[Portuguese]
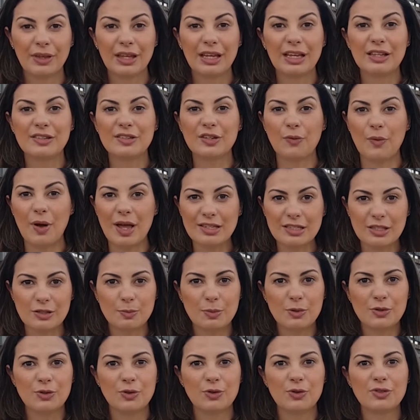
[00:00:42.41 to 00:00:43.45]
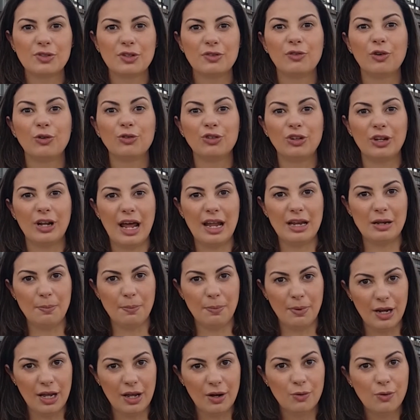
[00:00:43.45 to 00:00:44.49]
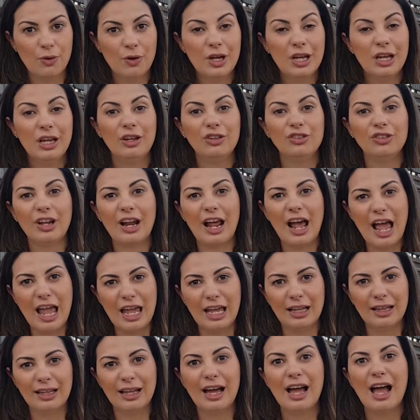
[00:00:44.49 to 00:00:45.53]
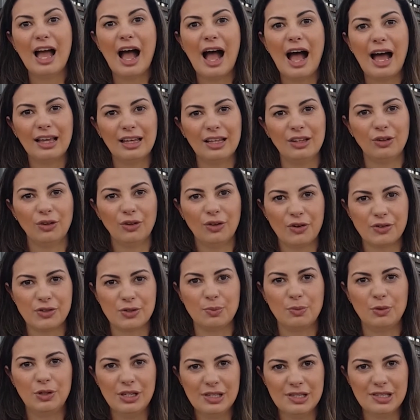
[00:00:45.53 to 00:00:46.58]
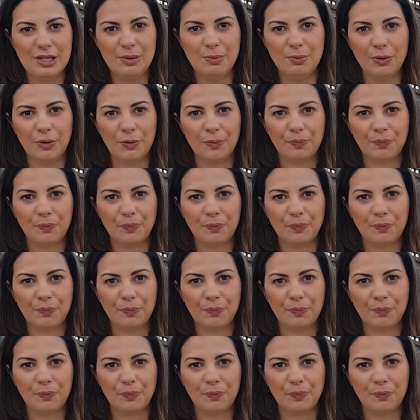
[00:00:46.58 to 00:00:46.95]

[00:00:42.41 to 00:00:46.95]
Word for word: que são essas pessoas que vão gerar emprego e gerar renda aqui no nosso município.